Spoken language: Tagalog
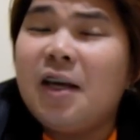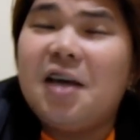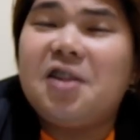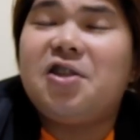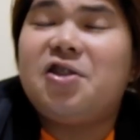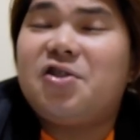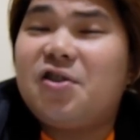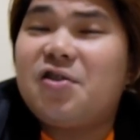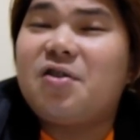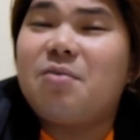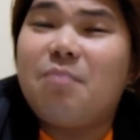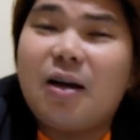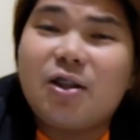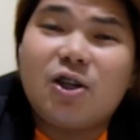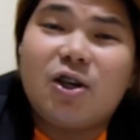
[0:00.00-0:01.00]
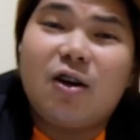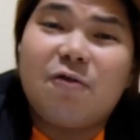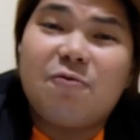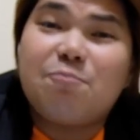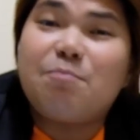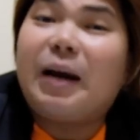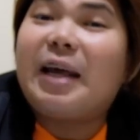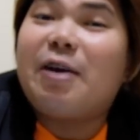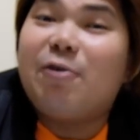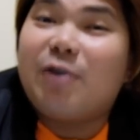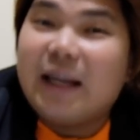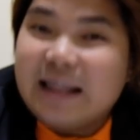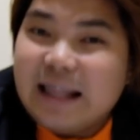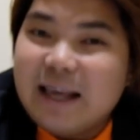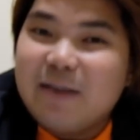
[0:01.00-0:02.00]
It is just a matter of
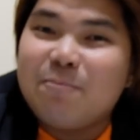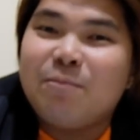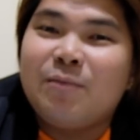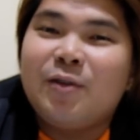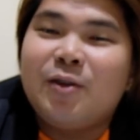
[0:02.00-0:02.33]
priority.